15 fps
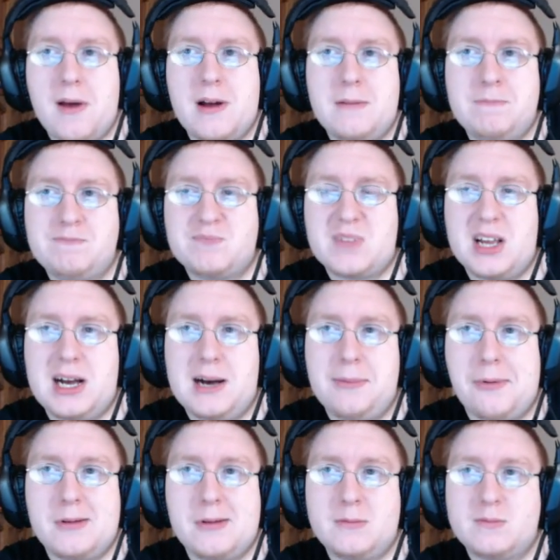Ähm,
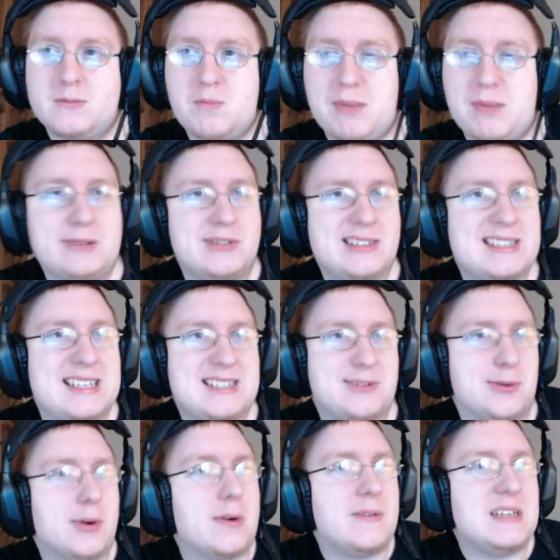aber bei uns
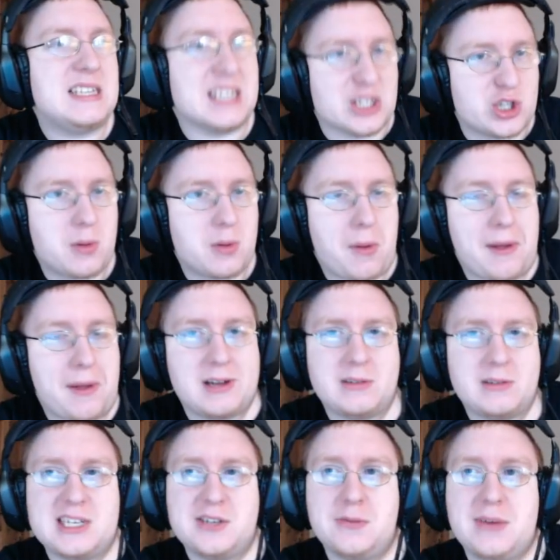geht's irgendwie nicht.
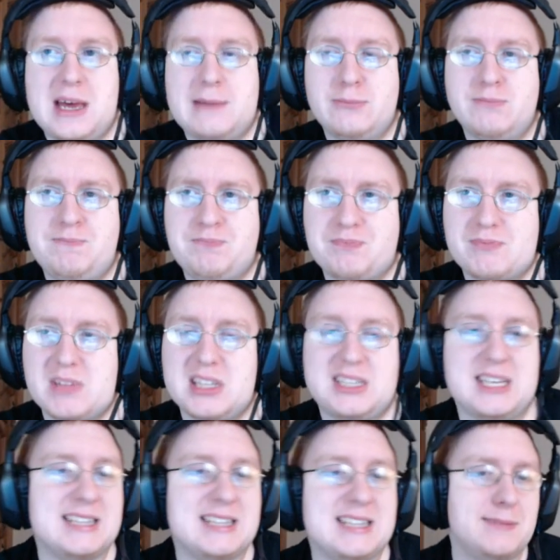Ja? Also wir haben
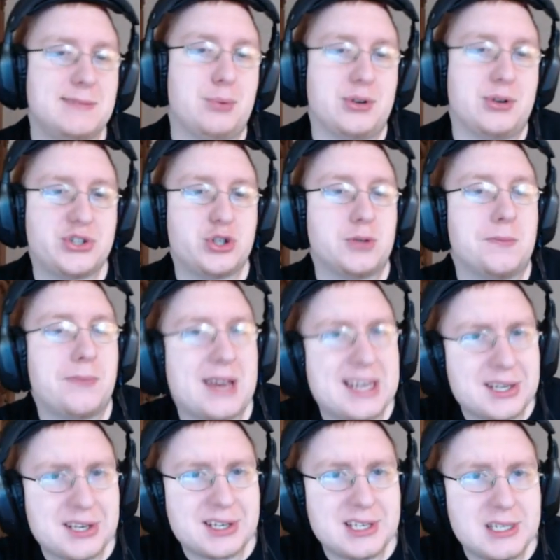die ganzen Ports schon
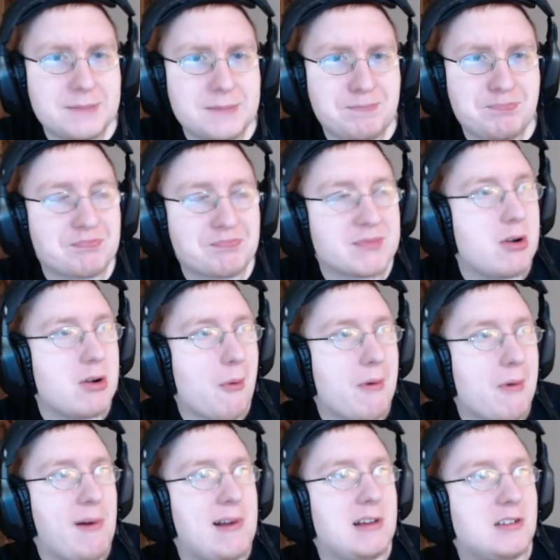freigegeben.
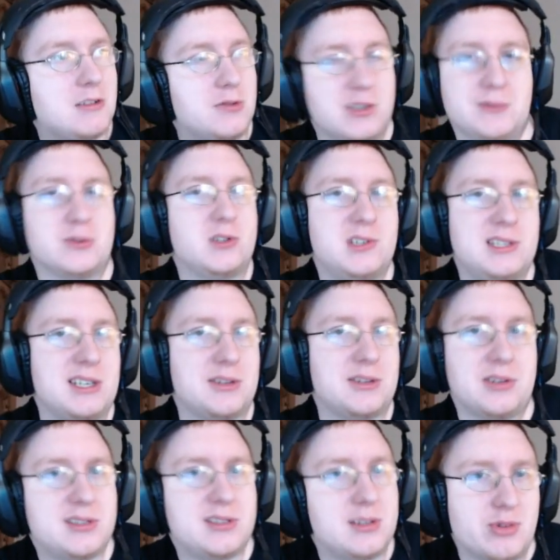Und es
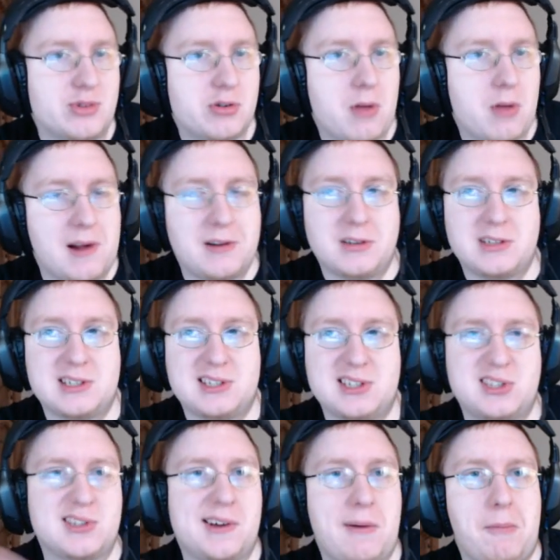funktioniert trotzdem nicht. Also das
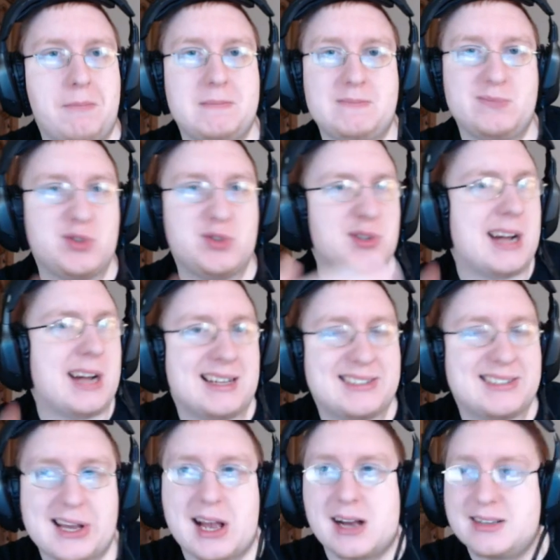ist ähm, ein
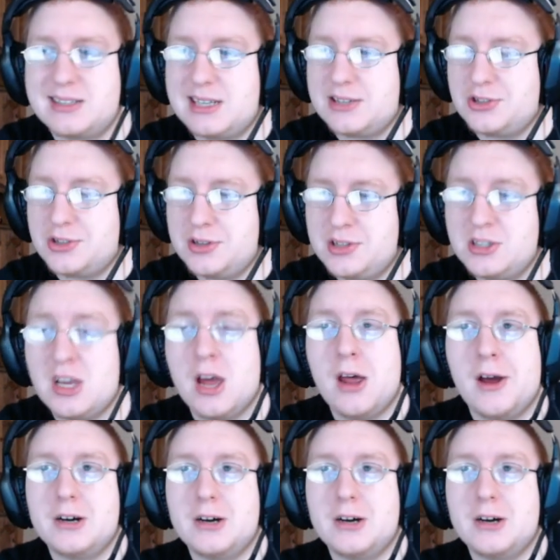totaler Sackgang, sage ich euch.